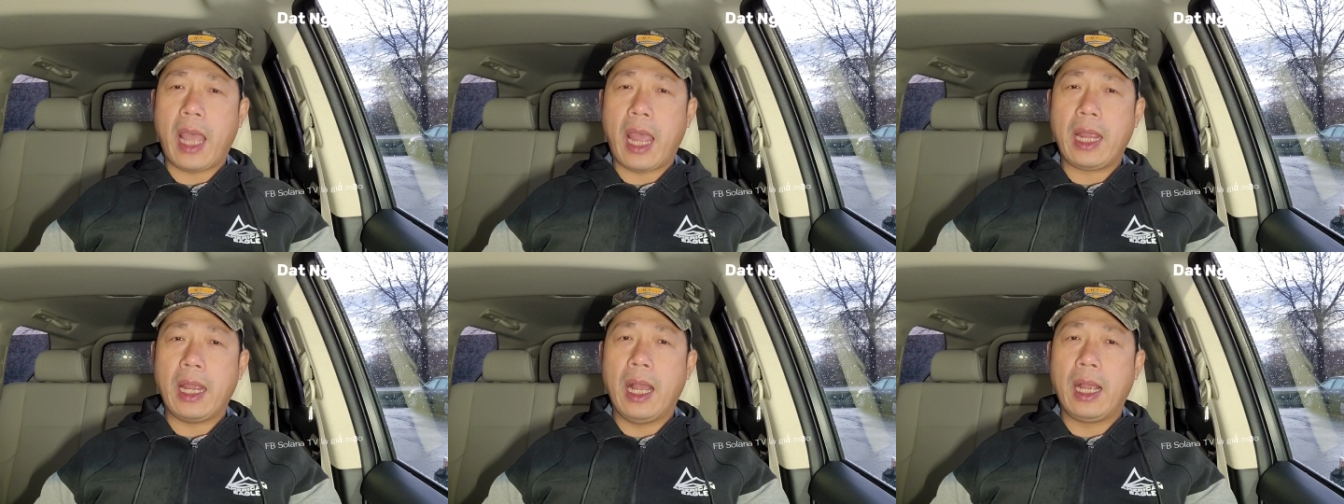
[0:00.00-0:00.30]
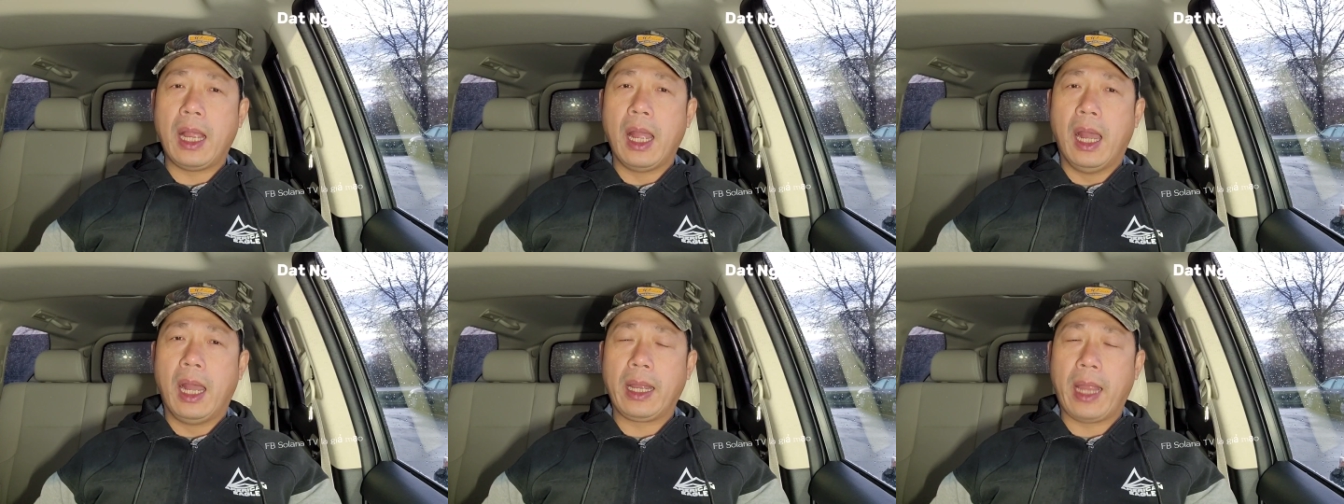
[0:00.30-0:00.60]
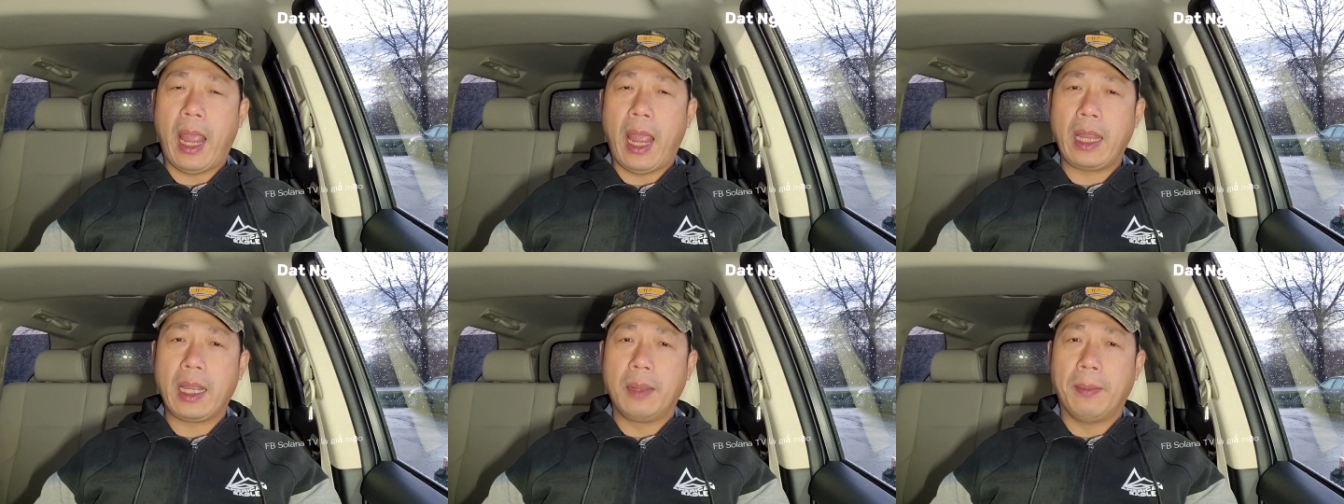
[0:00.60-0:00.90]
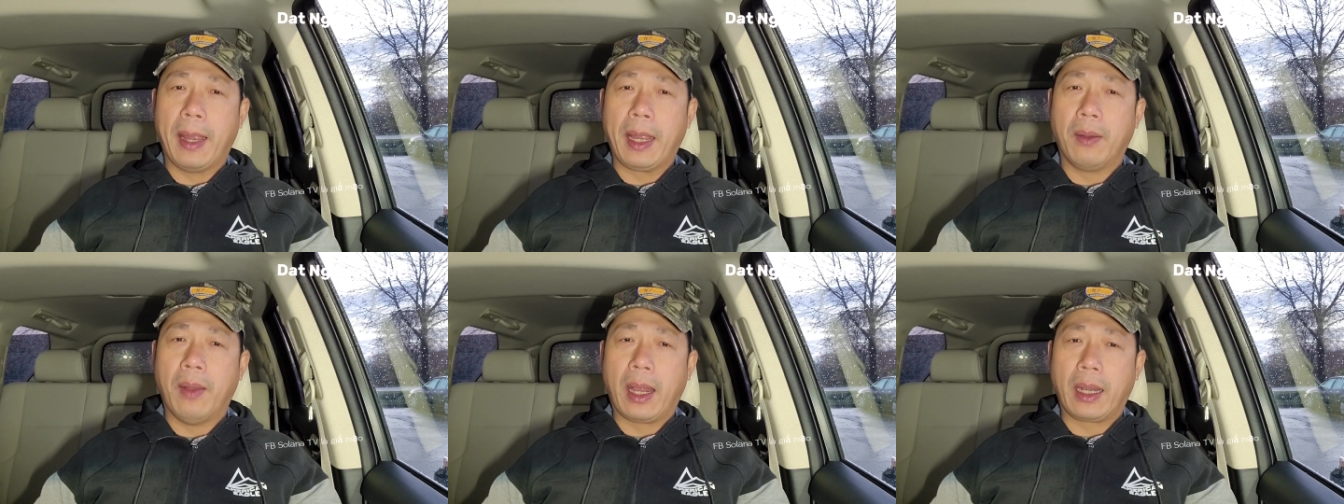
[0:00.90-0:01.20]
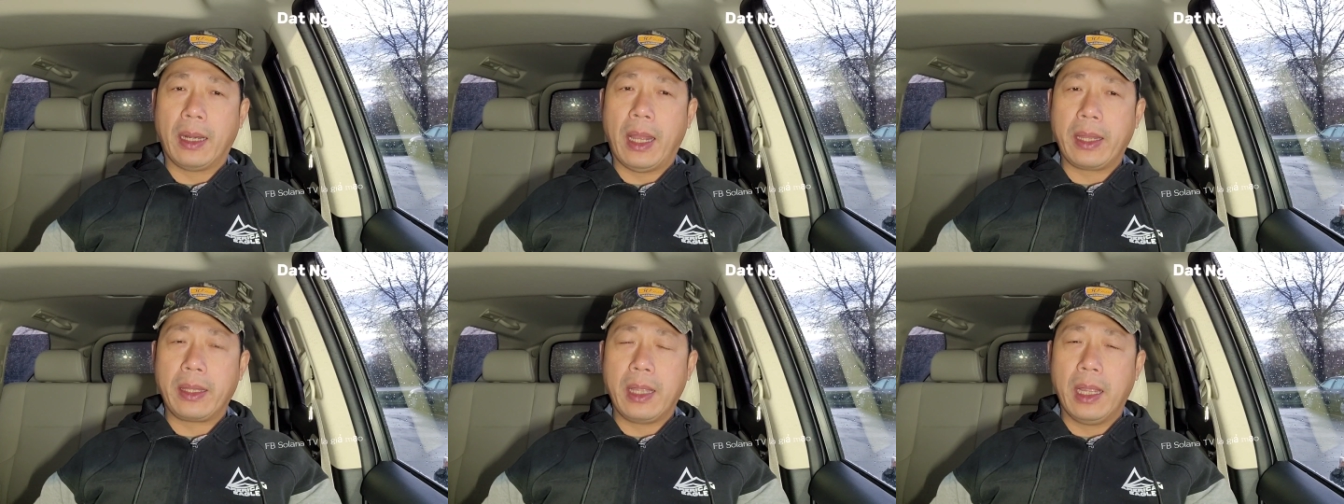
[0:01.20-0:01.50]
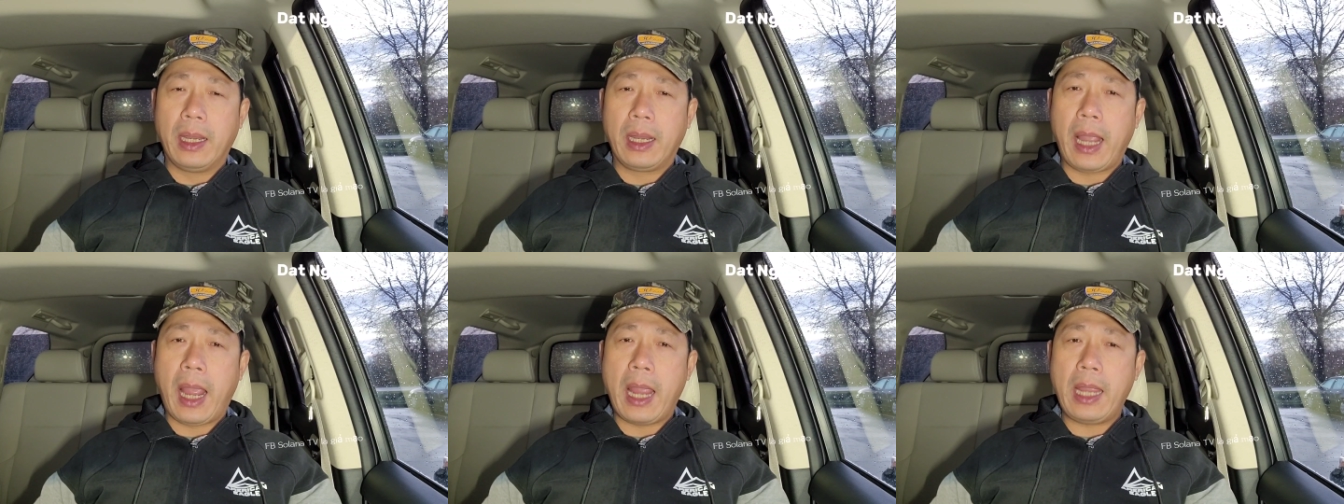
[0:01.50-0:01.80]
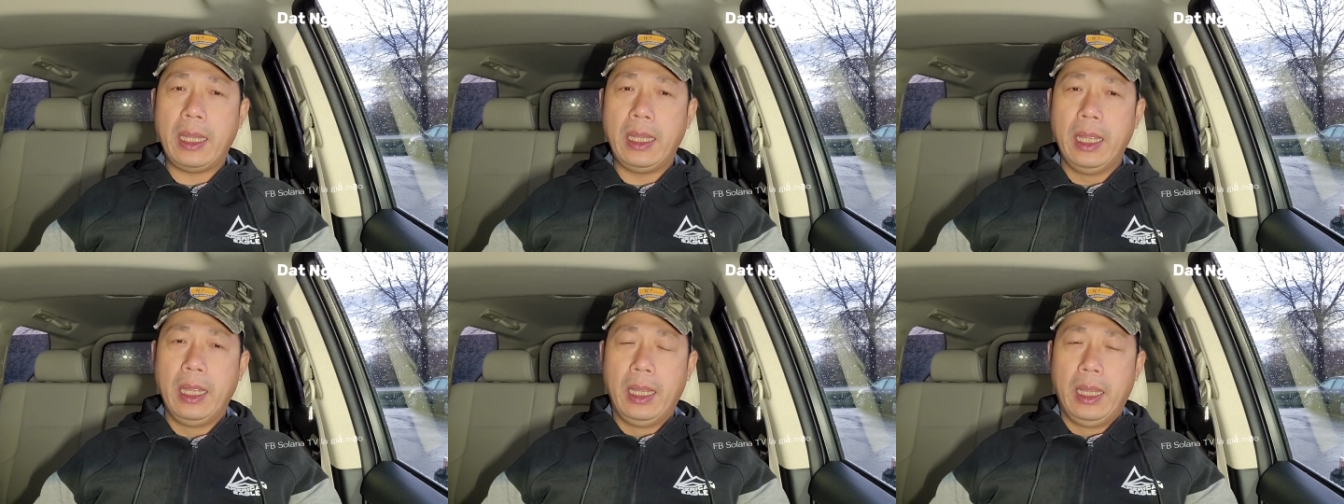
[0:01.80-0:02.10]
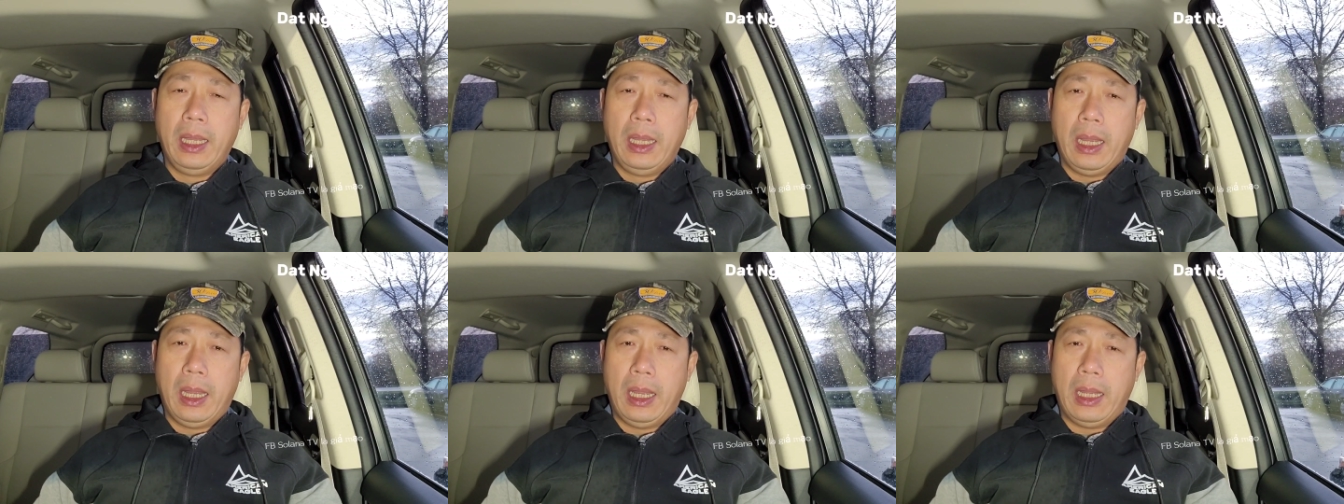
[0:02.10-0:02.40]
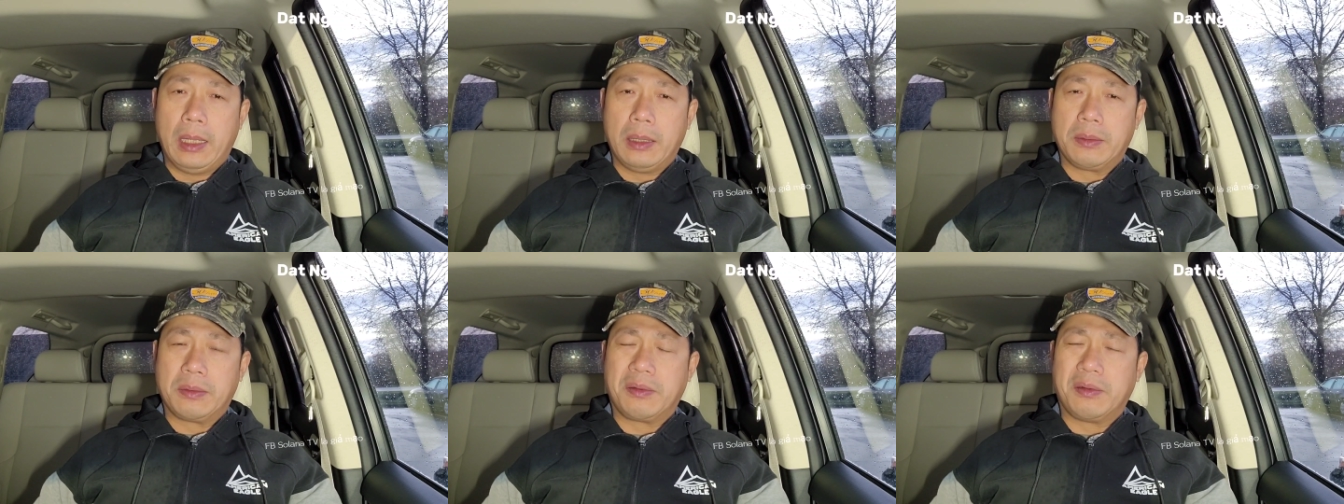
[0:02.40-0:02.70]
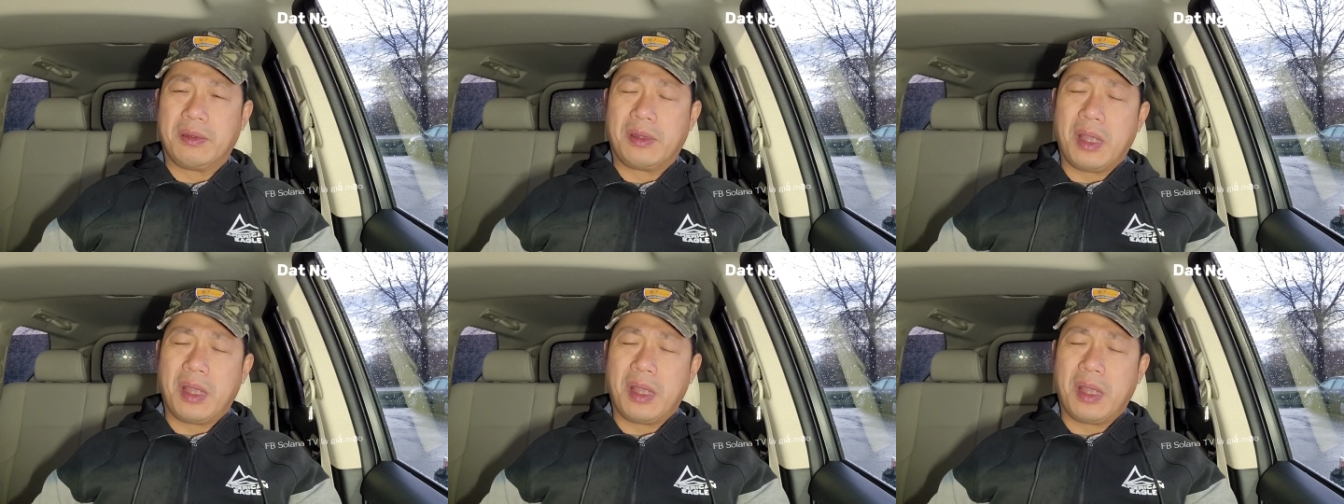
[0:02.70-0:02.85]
chạy hất hớn hải các bạn hoặc là những cái à,